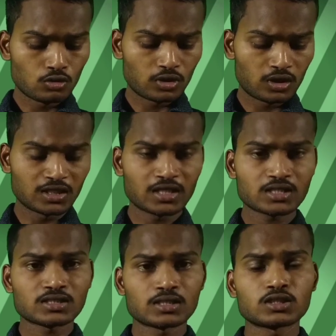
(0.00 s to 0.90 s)
और टी आर
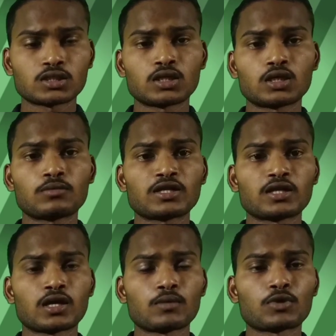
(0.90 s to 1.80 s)
एक्स सर्च करने के
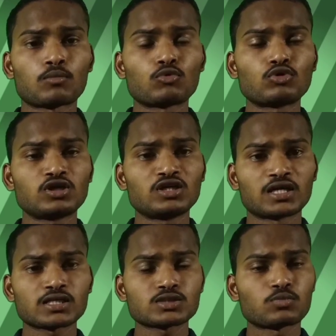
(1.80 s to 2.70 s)
बाद यहाँ पर आपको टी
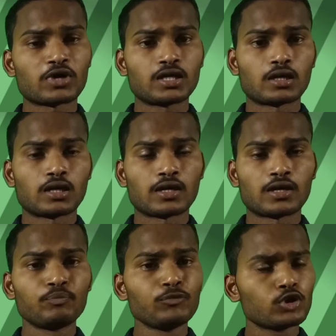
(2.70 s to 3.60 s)
आर एक्स बाई कर लेना
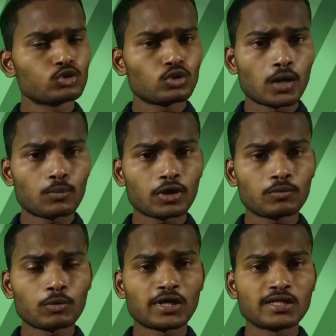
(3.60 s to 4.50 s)
है तो यहाँ पर
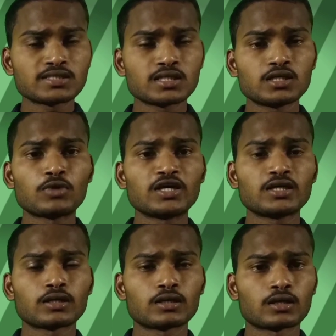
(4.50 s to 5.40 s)
हमने पहले से ही बाई
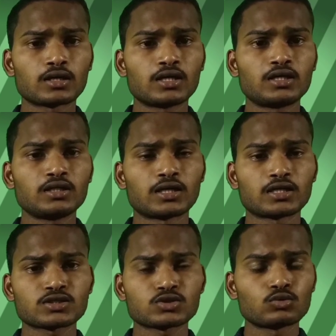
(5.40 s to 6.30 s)
करके रखा है टी
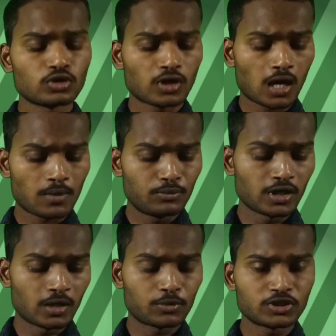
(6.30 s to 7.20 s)
आर एक्स को तो आप
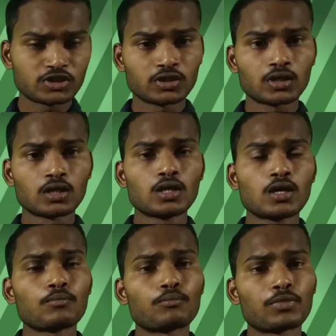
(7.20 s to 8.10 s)
भी यहाँ पर जितना
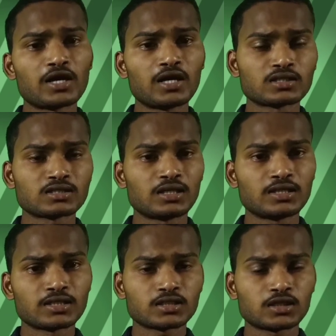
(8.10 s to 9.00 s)
फंड यहाँ से
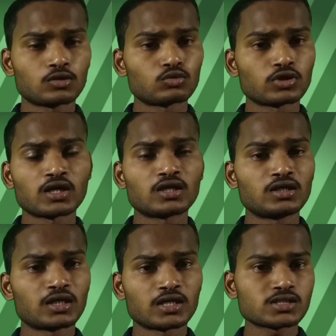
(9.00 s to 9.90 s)
ले जाना चाहते हो उतने का
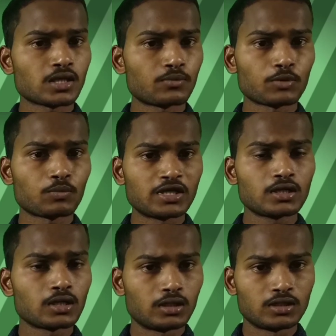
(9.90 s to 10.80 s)
टी आर एक्स यहाँ पर बाई
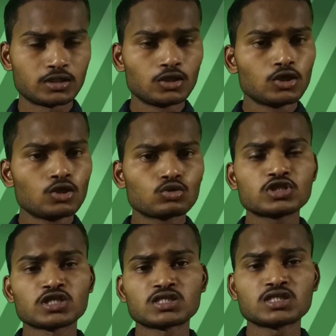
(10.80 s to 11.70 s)
कर लीजिए तो
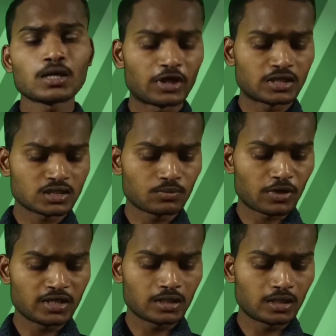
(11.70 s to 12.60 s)
जैसे ही आप यहाँ से
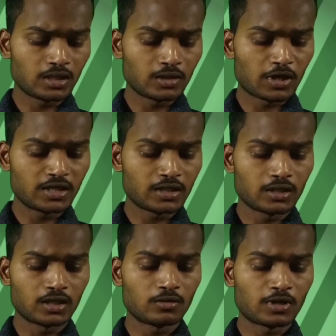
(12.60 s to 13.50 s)
बाई कर लेंगे बाई
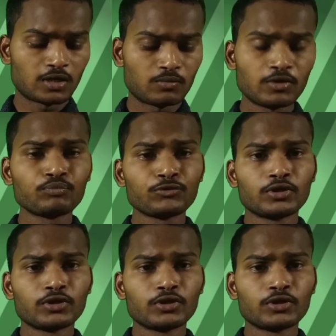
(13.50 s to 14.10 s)
करने के बाद में